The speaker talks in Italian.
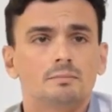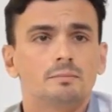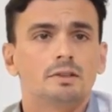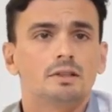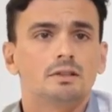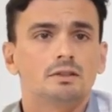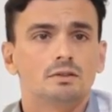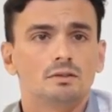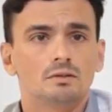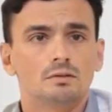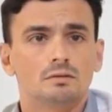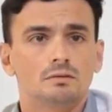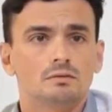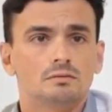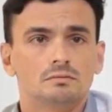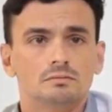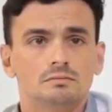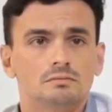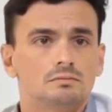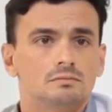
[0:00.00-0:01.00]
penso,
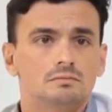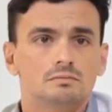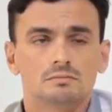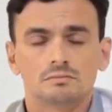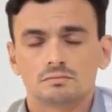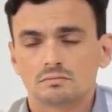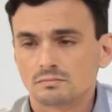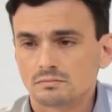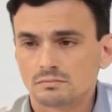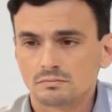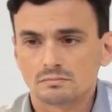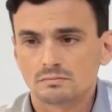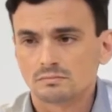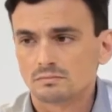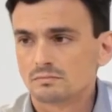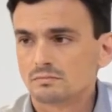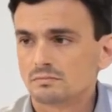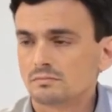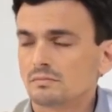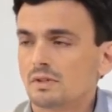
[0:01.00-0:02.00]

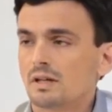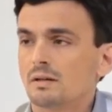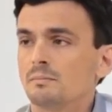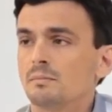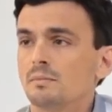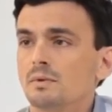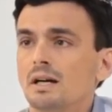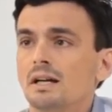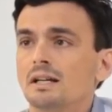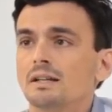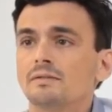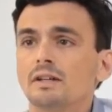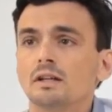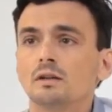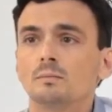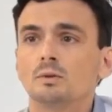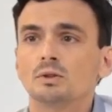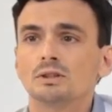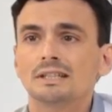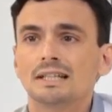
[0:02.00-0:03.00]
mh, mm, a
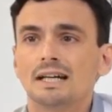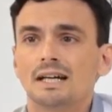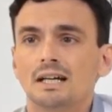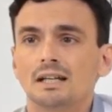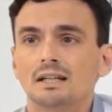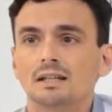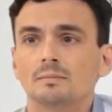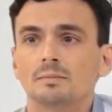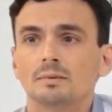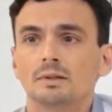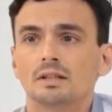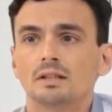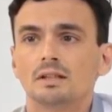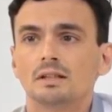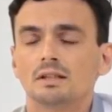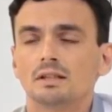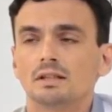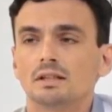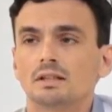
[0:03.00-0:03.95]
livello mondiale per il,